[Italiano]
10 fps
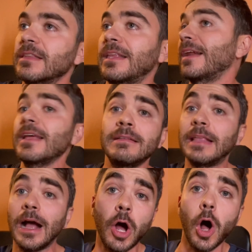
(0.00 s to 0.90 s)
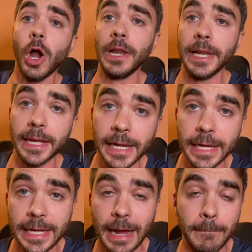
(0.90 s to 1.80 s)
30 gol
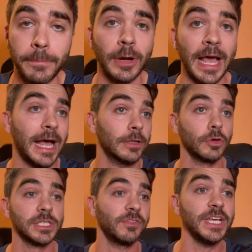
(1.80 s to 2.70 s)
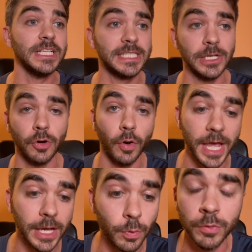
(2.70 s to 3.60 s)
nel campionato svizzero
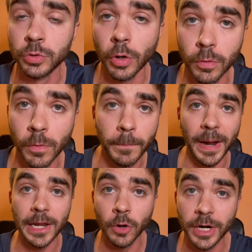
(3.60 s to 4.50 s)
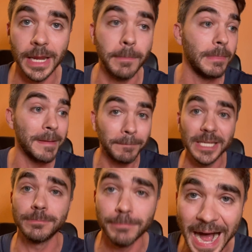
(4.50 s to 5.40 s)
e qui un tocco un pallone nemmeno
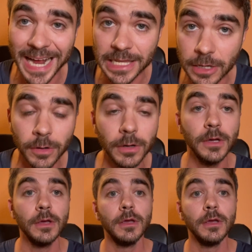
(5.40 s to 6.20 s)
per sbaglio,